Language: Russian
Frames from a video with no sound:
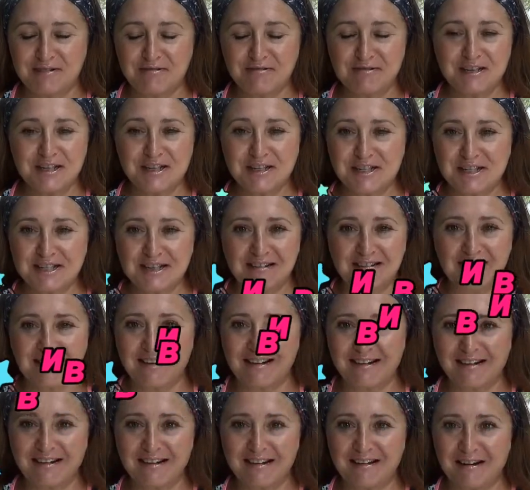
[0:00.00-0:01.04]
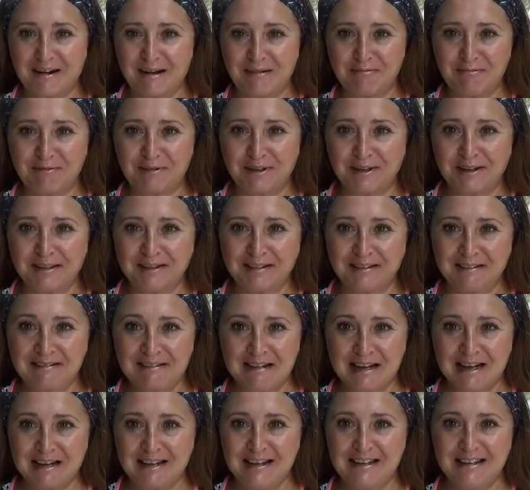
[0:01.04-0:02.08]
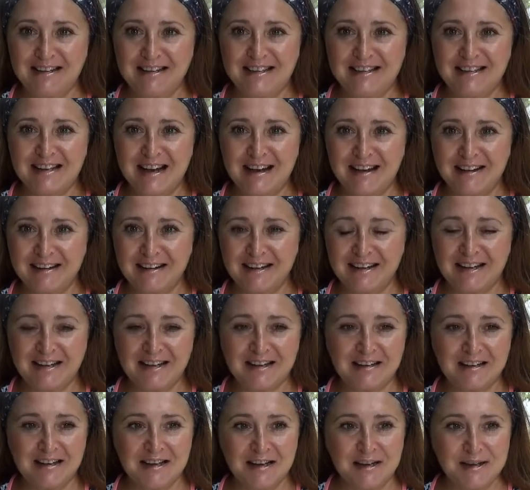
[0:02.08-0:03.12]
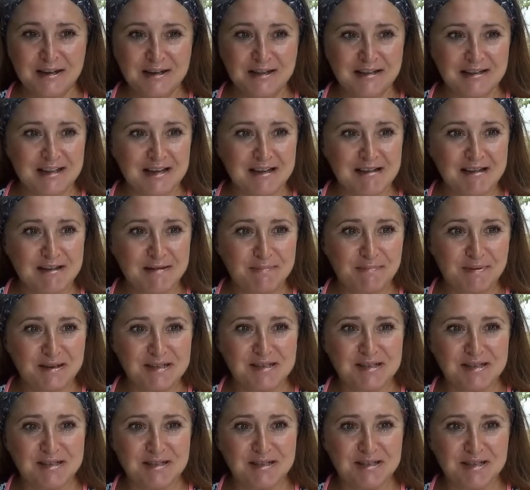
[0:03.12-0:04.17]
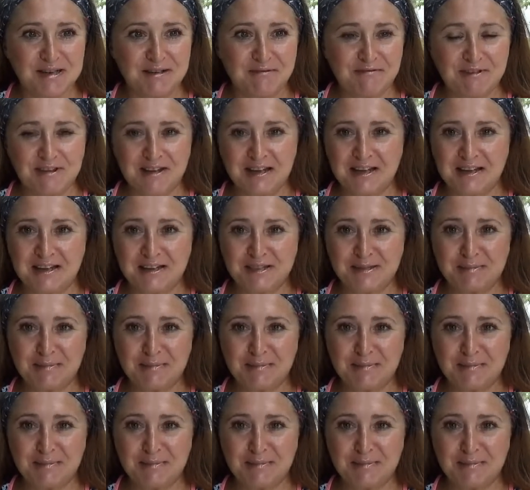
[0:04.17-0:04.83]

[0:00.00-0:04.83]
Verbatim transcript: У них шикарные работы, яркие, такие позитивные.